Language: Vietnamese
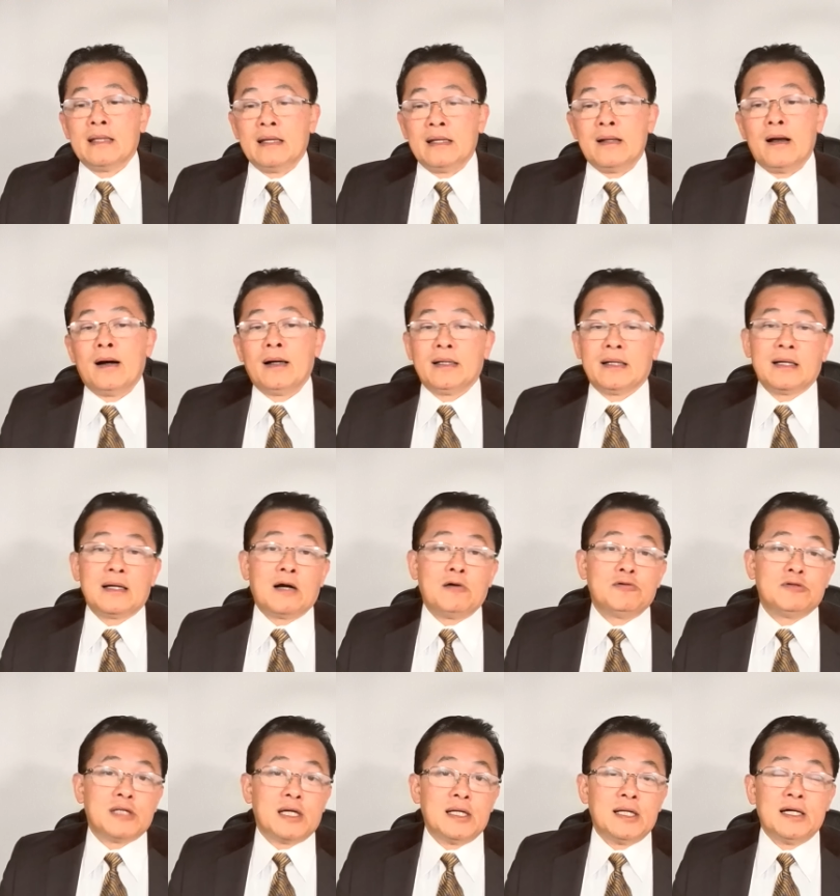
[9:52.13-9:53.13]
thì đó là cái
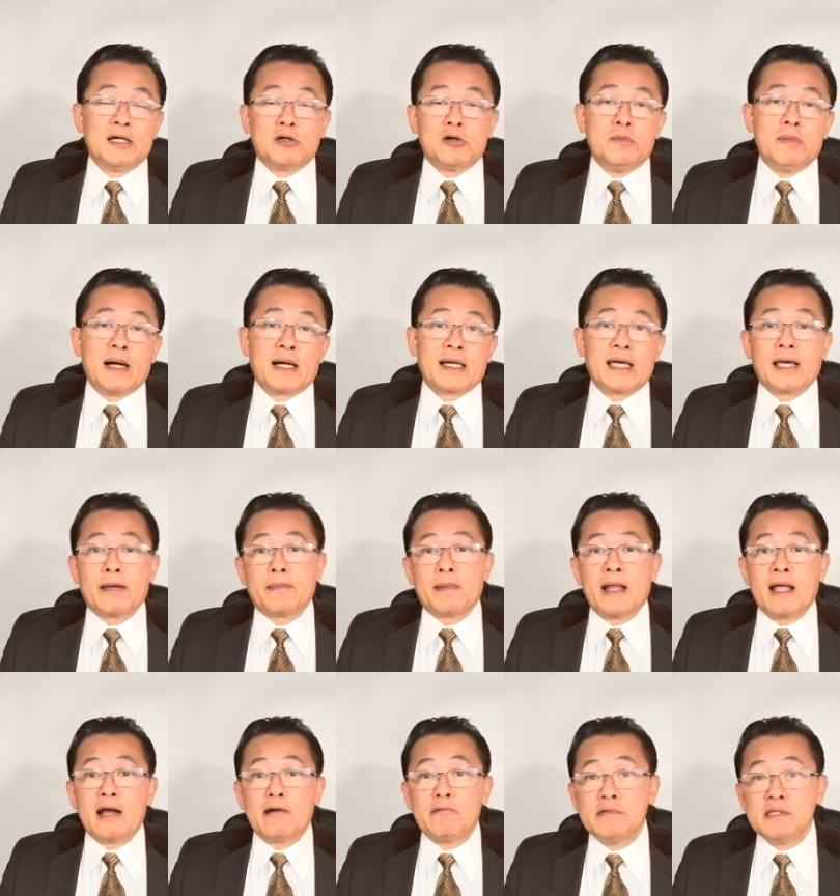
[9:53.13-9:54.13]
câu trả lời của bà
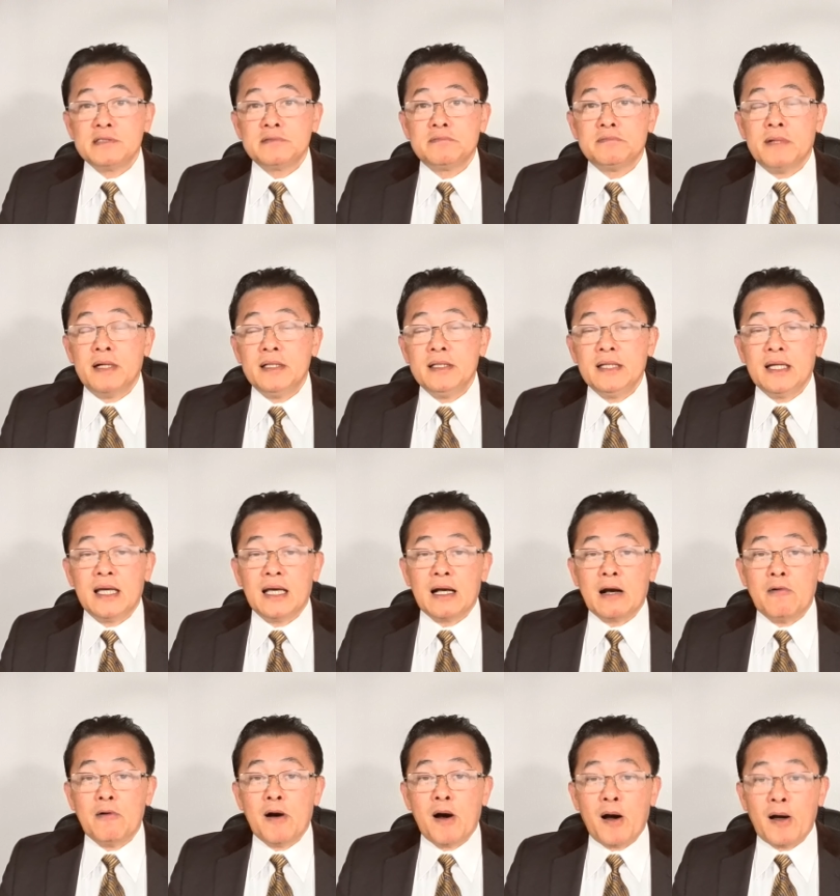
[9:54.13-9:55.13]
Kamala Harris với những cái
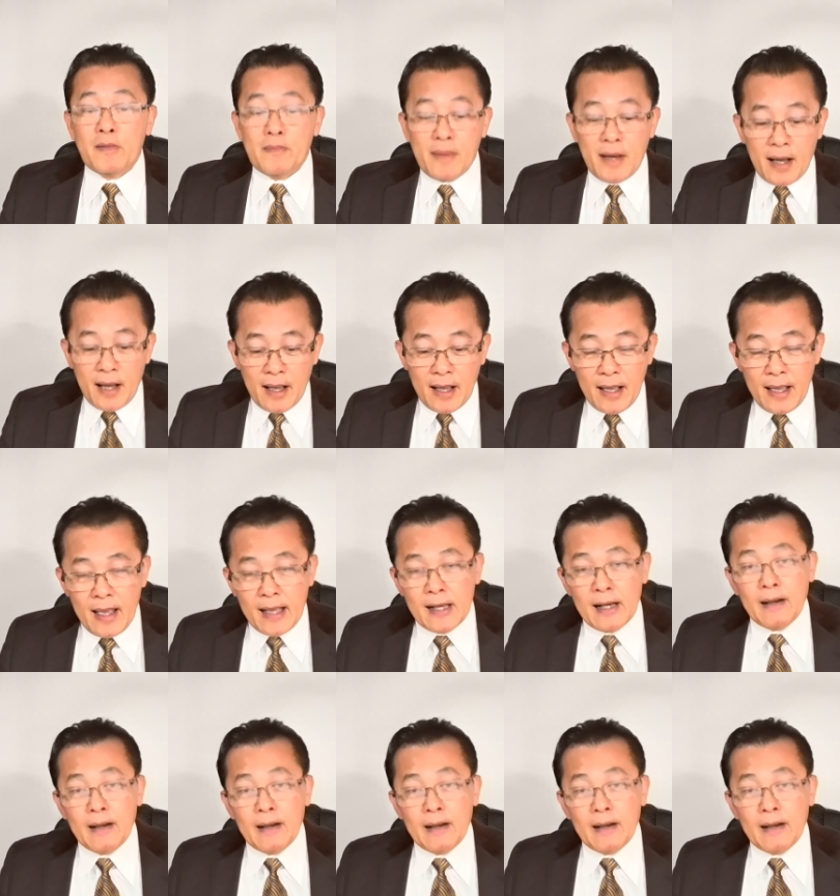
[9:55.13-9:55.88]
câu hỏi mà